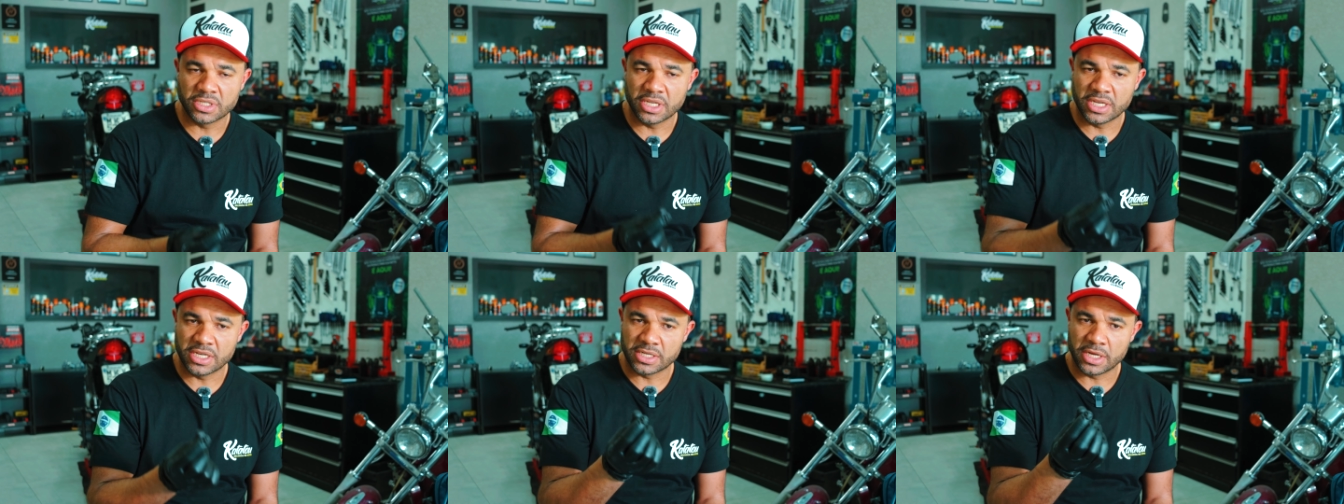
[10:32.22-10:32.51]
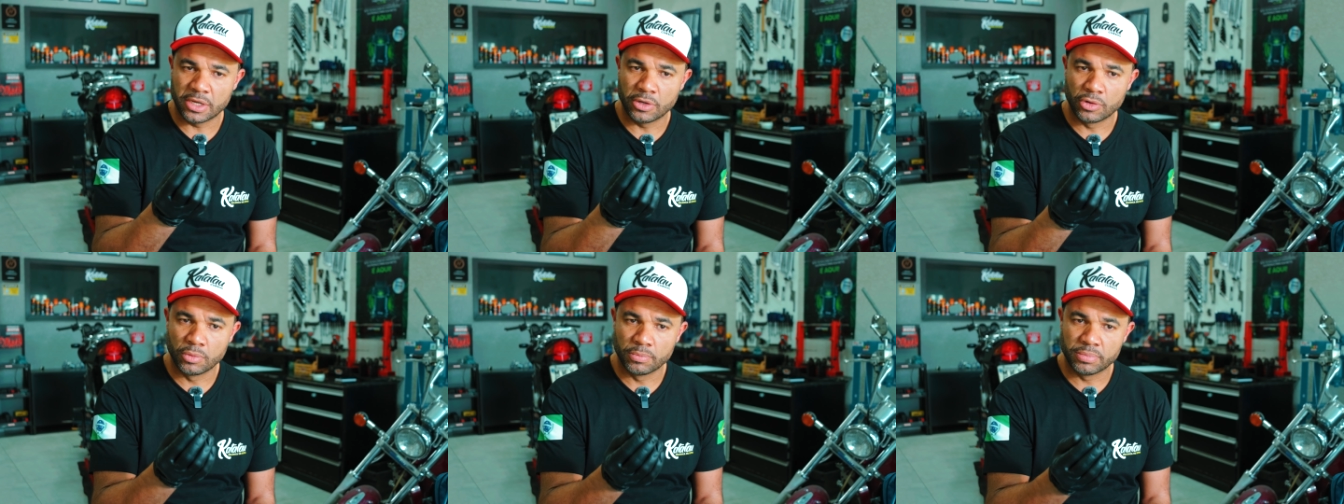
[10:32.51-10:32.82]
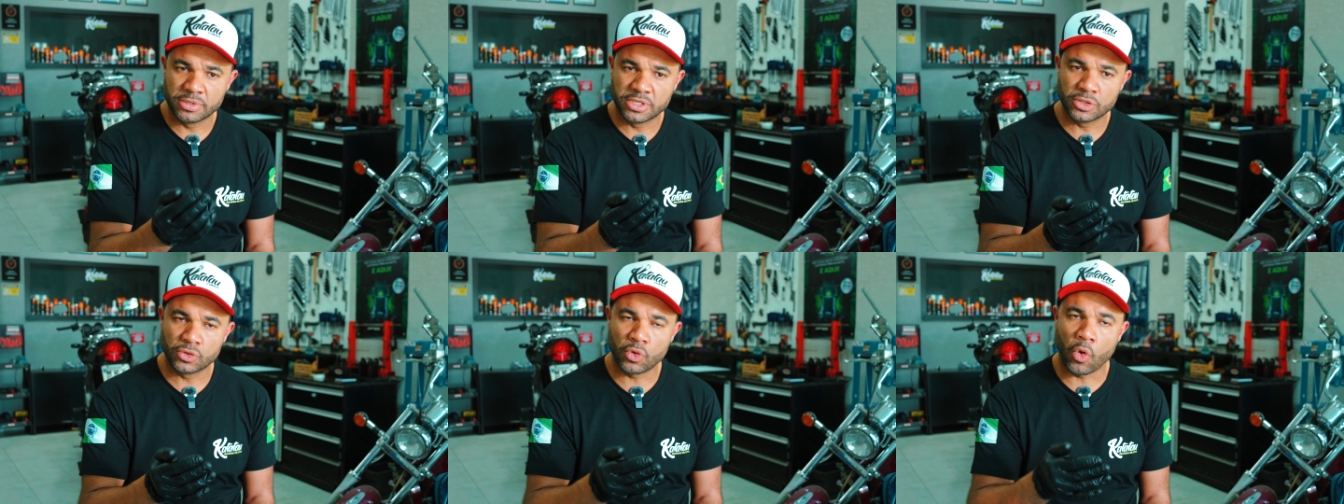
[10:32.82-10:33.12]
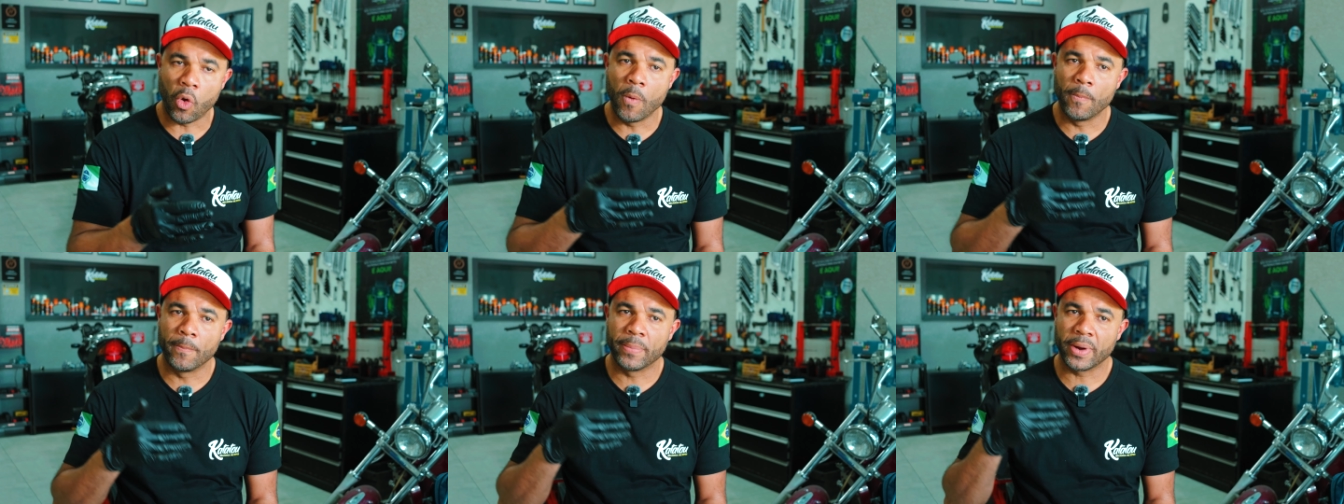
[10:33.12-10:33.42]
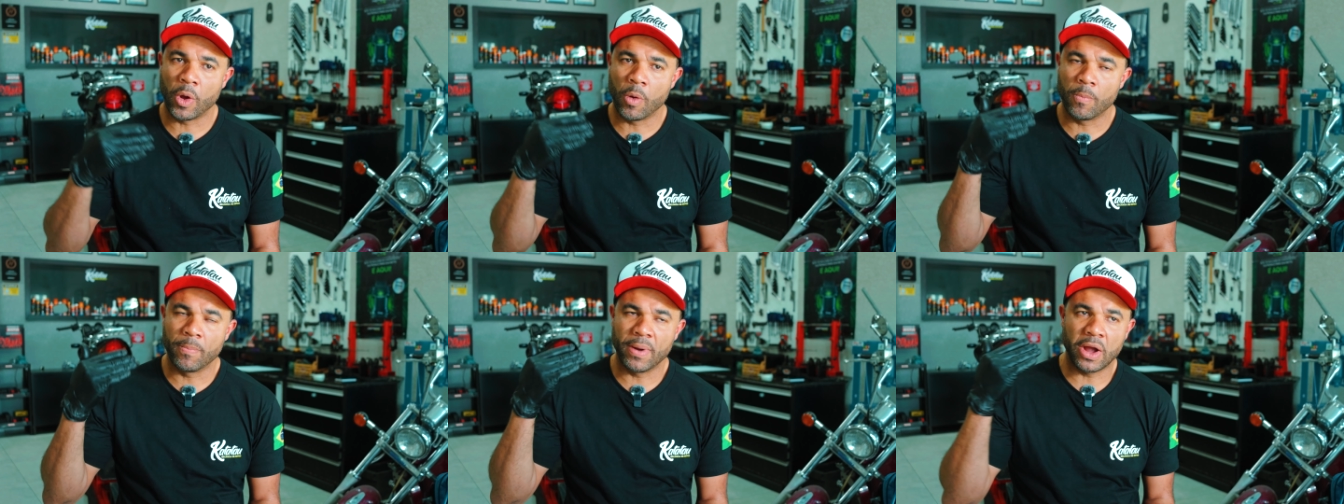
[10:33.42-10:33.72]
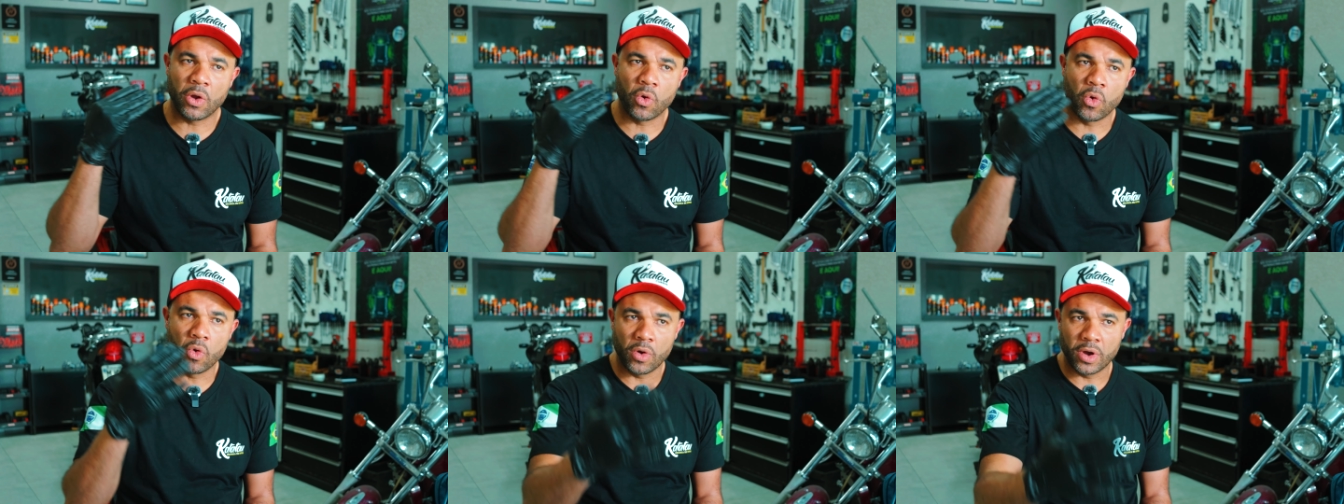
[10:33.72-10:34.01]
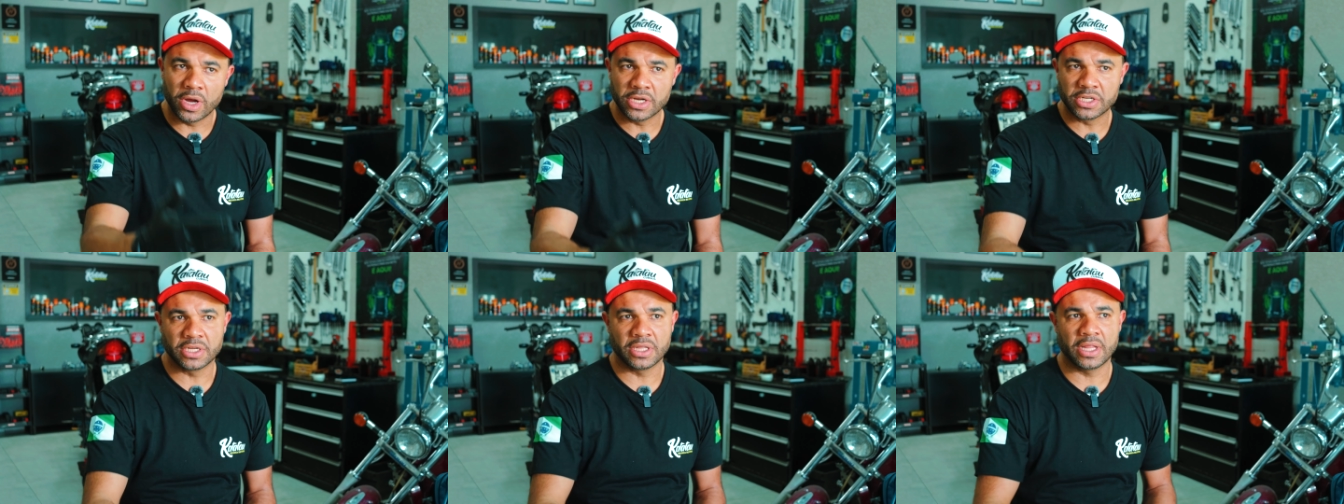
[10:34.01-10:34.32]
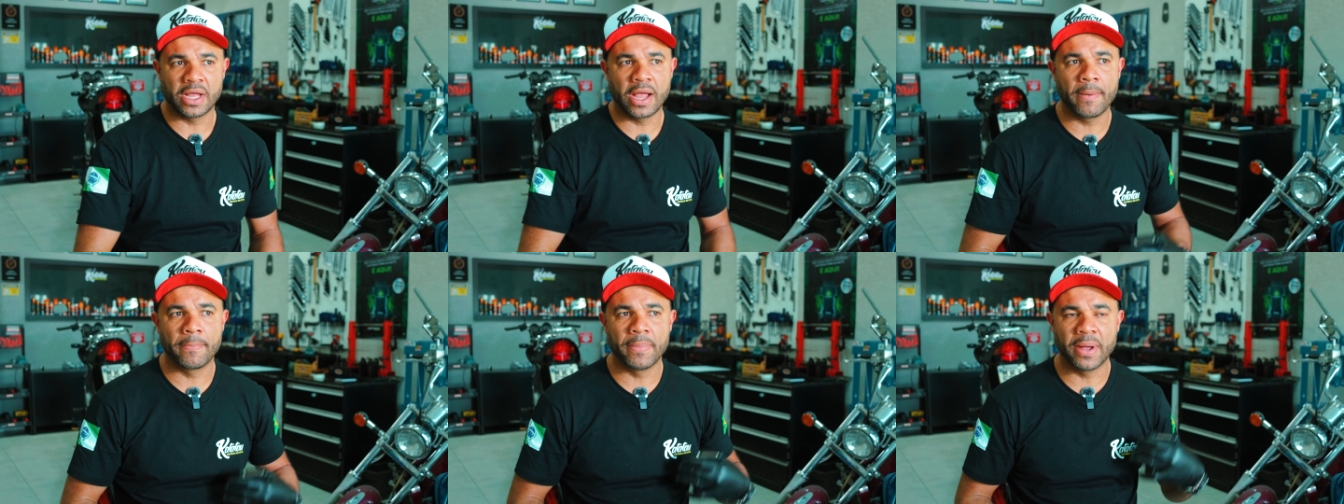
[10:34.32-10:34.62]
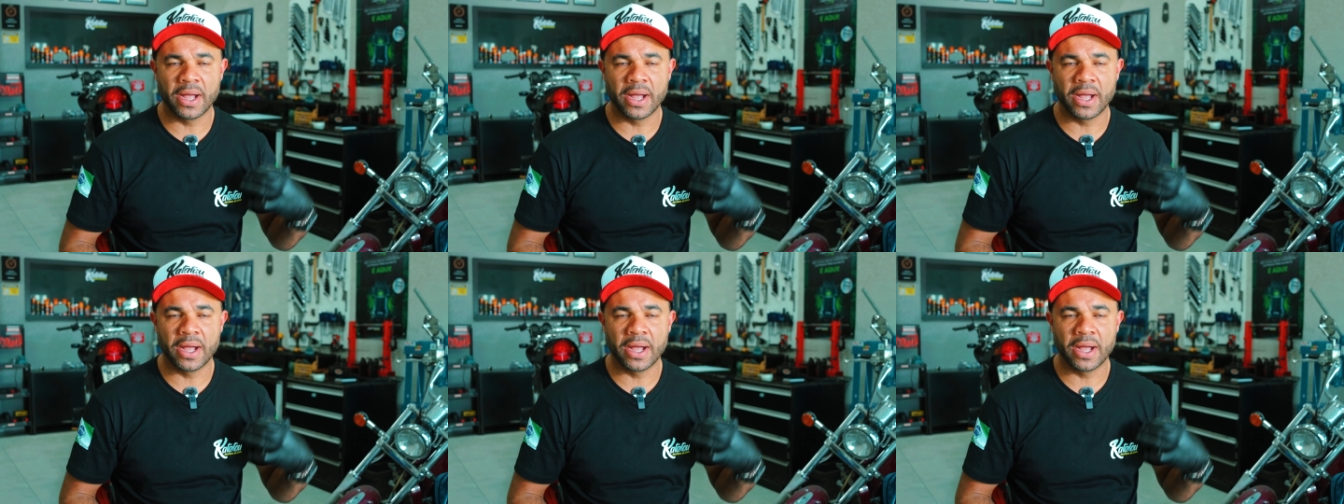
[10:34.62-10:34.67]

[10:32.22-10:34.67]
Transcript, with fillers: ou seja, eu não preciso comprar o pacote lá,